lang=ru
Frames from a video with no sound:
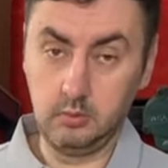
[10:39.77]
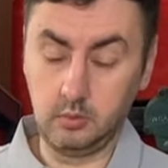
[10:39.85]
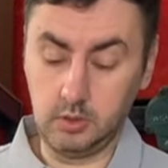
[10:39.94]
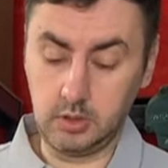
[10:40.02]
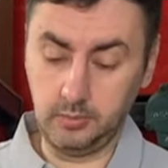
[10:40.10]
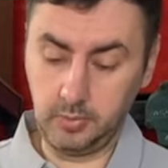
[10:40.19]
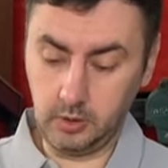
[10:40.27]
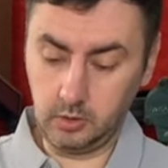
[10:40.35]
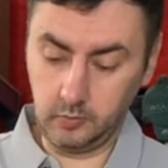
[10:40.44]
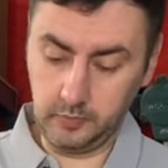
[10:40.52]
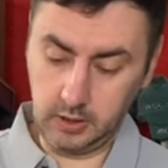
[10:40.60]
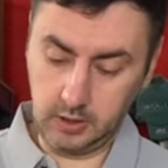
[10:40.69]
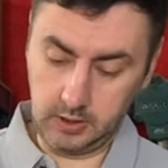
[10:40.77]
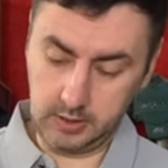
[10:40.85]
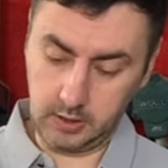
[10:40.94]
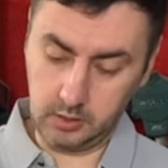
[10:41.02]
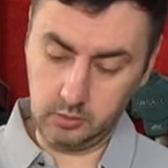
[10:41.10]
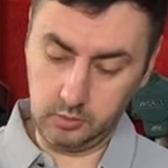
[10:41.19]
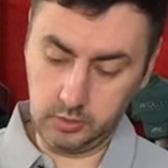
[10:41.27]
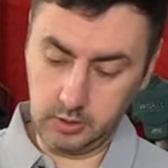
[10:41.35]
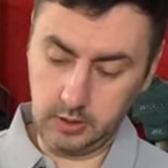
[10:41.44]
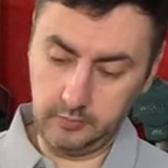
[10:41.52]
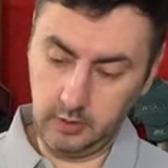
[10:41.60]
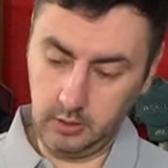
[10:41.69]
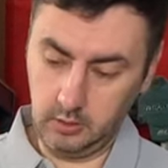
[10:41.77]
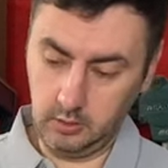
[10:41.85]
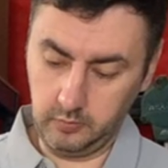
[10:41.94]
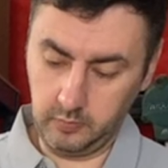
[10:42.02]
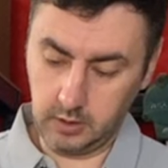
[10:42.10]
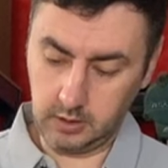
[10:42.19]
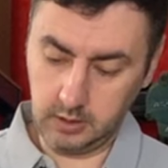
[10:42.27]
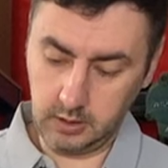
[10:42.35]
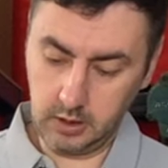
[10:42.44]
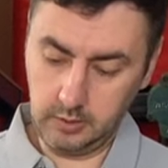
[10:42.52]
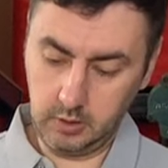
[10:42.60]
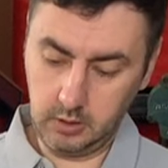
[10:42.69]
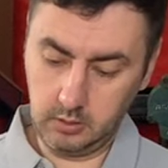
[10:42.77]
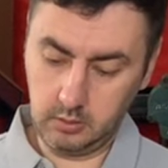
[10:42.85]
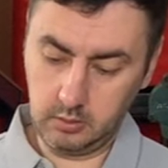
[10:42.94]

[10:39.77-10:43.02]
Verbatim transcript: То есть комплектовщики сразу установили ее вверх ногами.